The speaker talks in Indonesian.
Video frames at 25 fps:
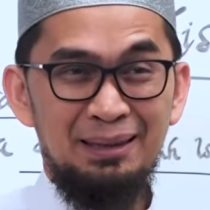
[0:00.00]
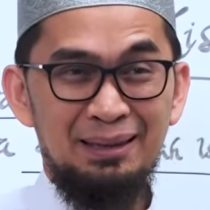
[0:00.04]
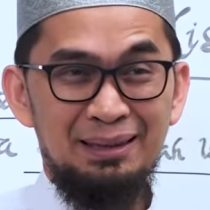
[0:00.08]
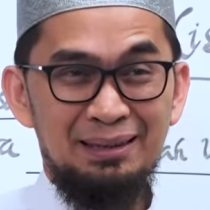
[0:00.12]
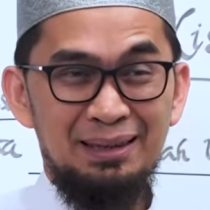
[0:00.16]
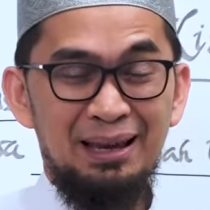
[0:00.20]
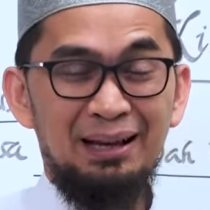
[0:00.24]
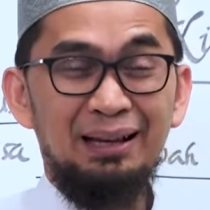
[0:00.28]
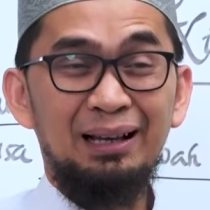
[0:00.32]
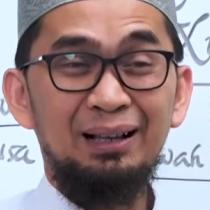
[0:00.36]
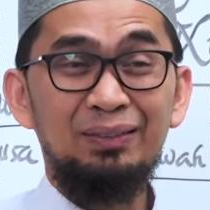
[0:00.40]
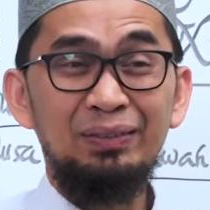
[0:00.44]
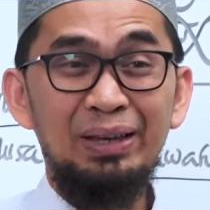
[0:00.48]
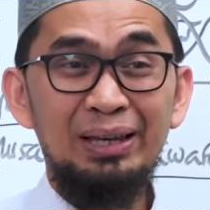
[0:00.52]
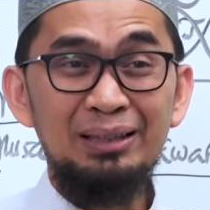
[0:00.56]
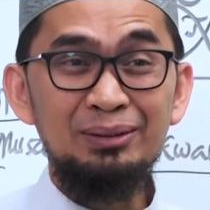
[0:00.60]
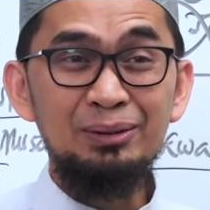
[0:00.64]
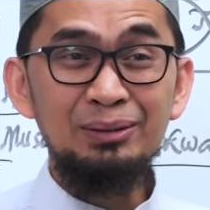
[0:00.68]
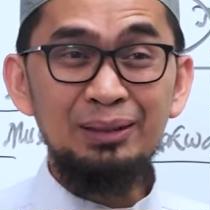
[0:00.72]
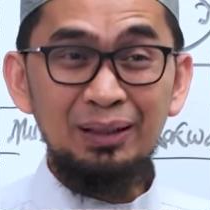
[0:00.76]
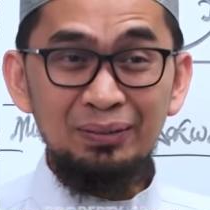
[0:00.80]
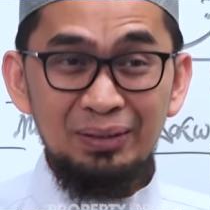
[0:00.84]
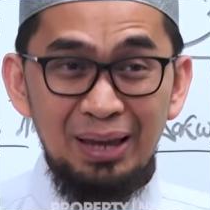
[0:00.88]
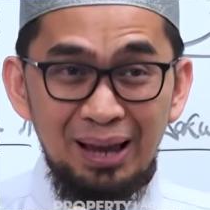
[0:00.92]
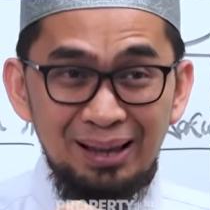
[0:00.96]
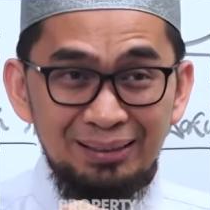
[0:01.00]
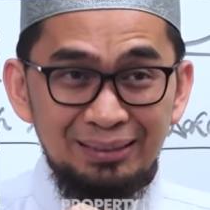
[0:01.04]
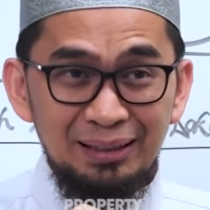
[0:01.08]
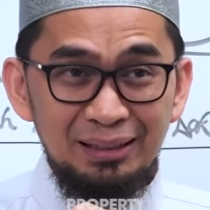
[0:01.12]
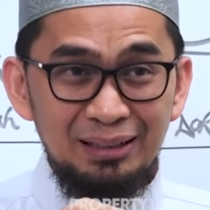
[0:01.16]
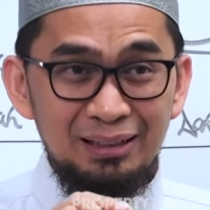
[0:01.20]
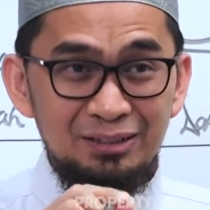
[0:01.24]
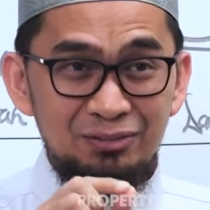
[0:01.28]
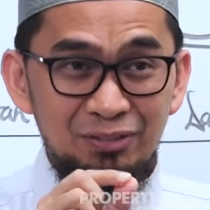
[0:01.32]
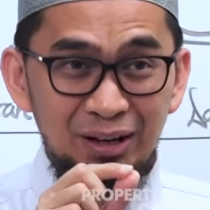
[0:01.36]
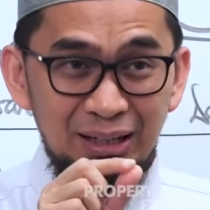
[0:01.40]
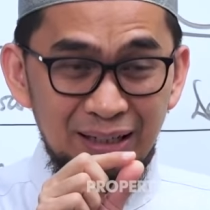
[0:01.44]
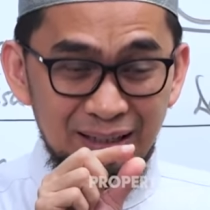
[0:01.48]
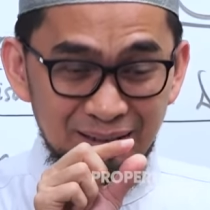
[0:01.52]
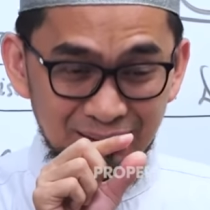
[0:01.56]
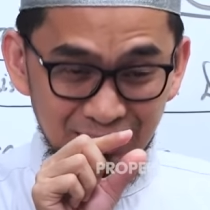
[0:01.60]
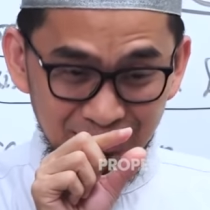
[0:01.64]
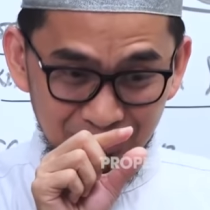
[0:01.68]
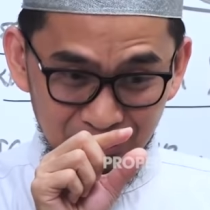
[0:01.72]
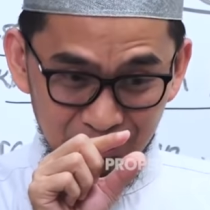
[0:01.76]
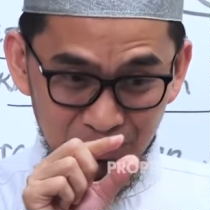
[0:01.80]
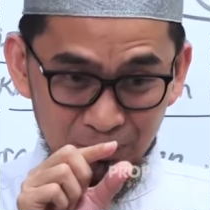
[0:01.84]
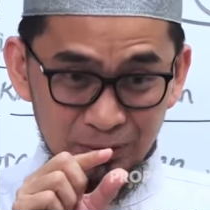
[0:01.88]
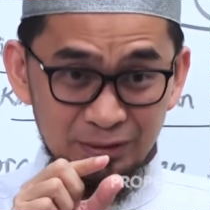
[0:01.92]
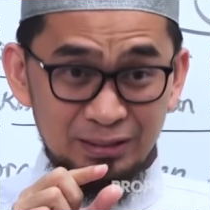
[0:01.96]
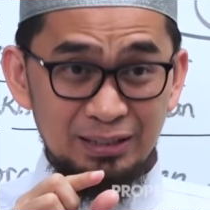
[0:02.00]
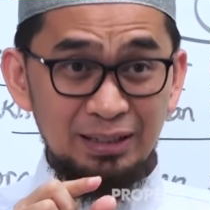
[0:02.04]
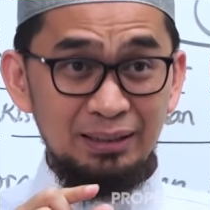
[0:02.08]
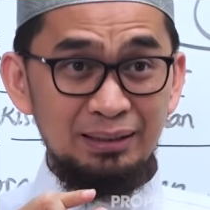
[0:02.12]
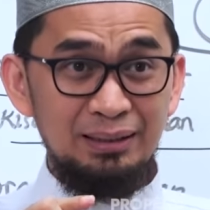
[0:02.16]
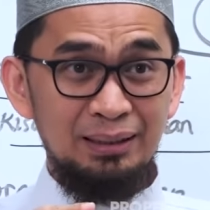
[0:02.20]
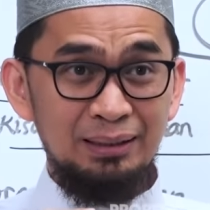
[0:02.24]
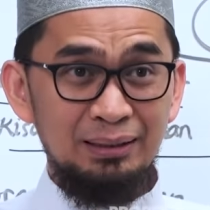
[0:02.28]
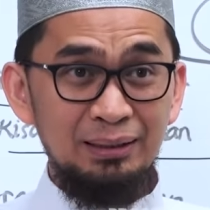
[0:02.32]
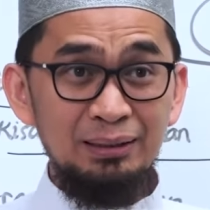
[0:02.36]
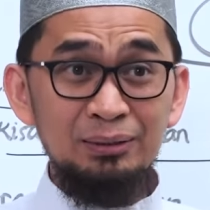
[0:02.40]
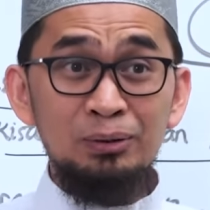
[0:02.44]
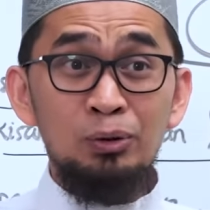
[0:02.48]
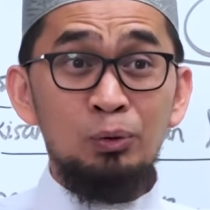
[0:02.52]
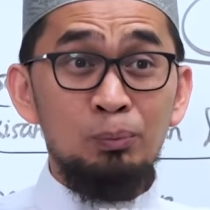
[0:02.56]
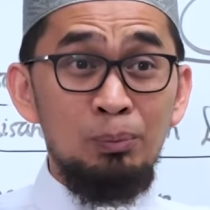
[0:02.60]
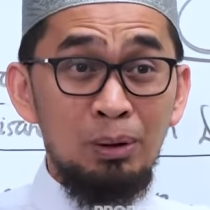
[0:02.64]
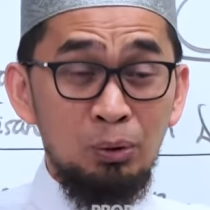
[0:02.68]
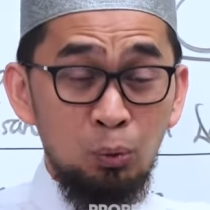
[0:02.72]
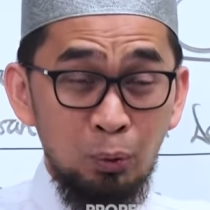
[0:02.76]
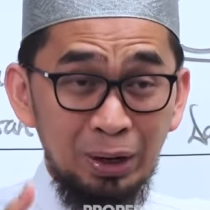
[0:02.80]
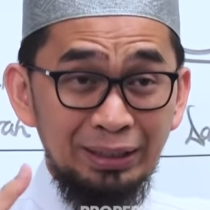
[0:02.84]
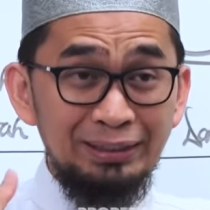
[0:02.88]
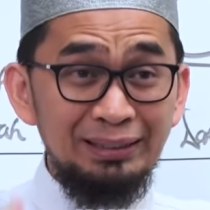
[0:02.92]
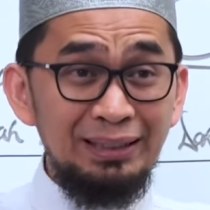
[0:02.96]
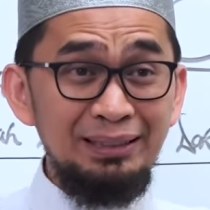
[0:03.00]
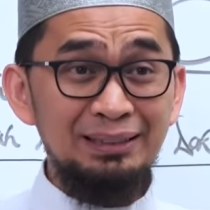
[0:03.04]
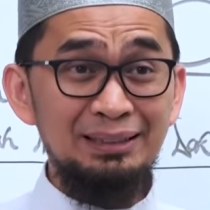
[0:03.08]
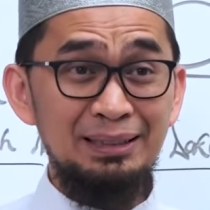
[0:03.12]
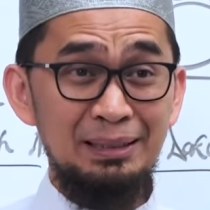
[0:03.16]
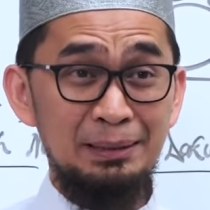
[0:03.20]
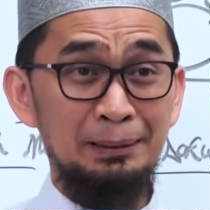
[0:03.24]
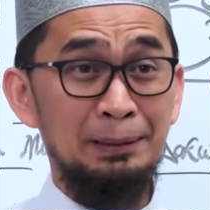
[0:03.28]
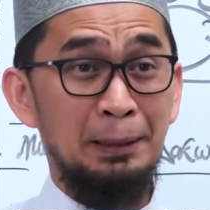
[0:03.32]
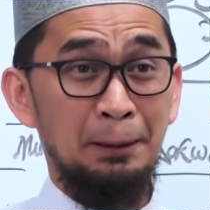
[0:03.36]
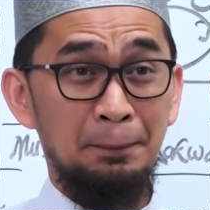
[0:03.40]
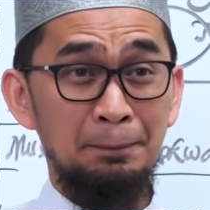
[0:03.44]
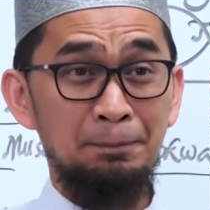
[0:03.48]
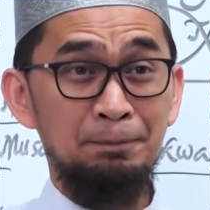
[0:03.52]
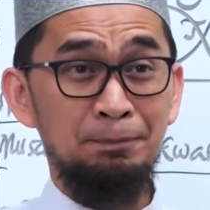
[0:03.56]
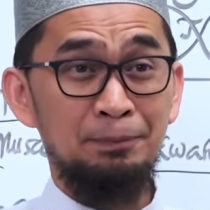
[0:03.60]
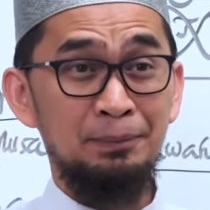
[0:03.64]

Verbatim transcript: Ya karena itu ternyata di balik satu ujian itu itu menguatkan kita